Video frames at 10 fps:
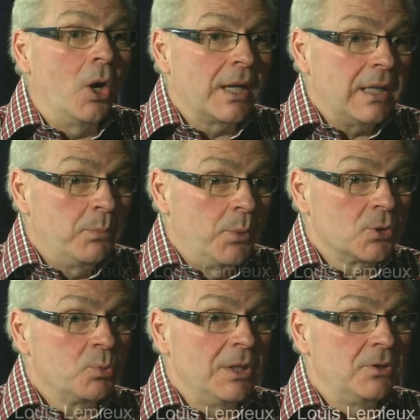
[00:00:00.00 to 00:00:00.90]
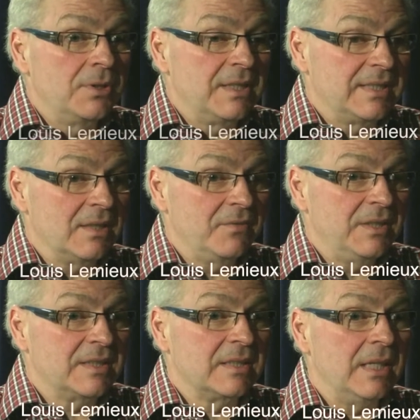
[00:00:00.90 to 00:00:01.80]
auraient besoin de tes
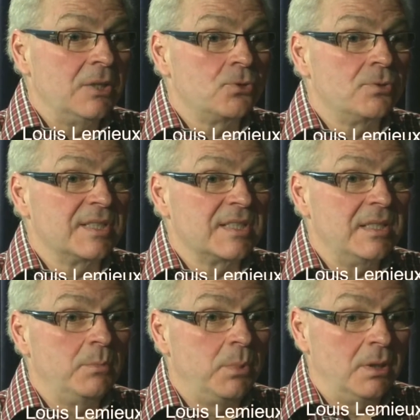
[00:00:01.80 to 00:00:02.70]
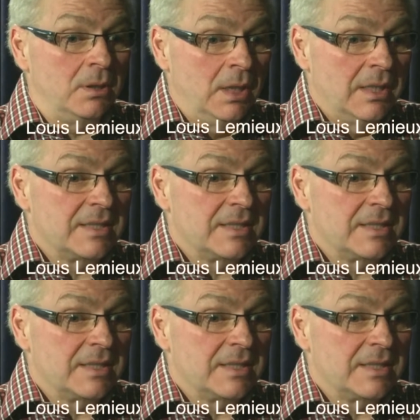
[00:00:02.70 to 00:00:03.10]
services et tu cibles